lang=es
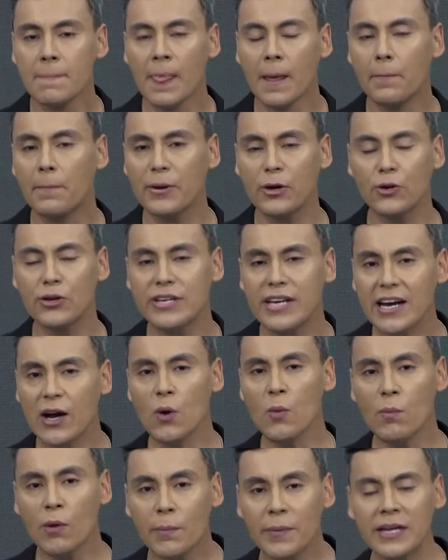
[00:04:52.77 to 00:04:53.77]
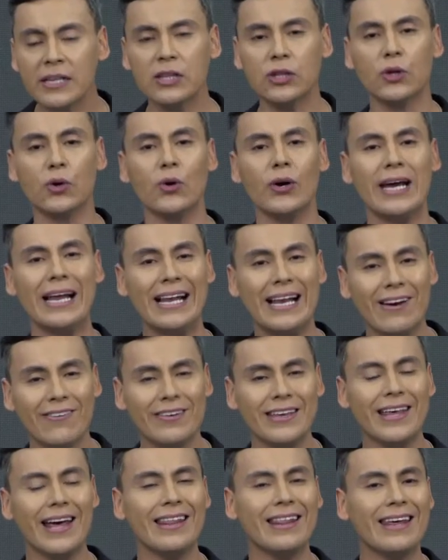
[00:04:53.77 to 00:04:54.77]
Pero llega un momento en la
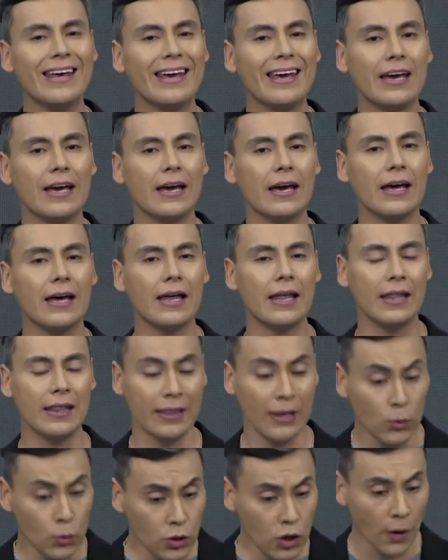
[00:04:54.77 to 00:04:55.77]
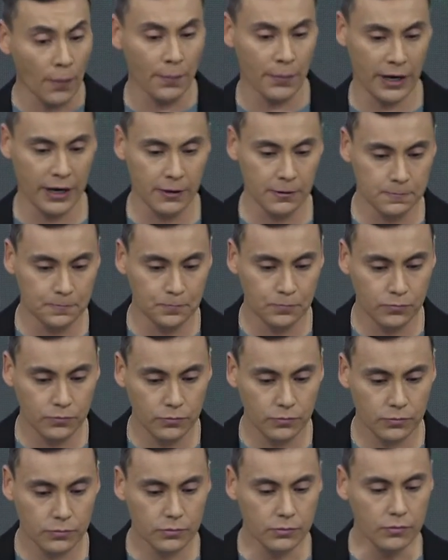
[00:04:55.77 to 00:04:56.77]
vida de, de un hombre
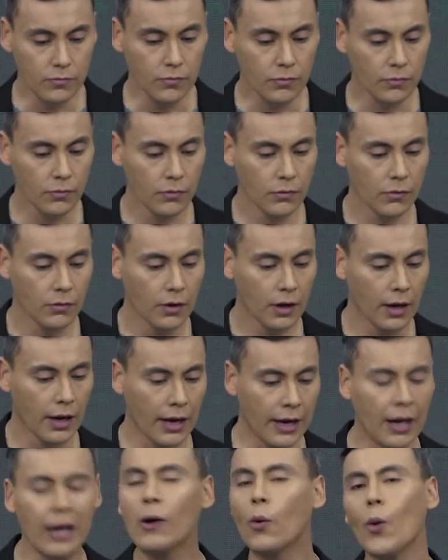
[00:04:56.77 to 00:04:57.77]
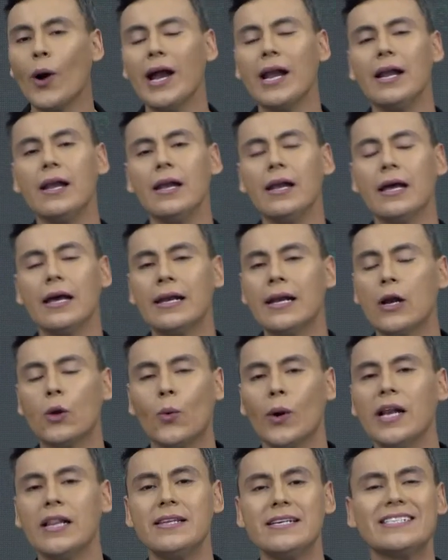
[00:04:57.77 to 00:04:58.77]
en, cual, en el
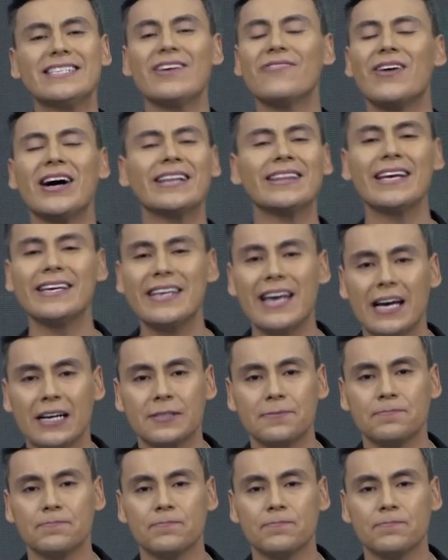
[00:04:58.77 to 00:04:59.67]
cual él dice, basta ya.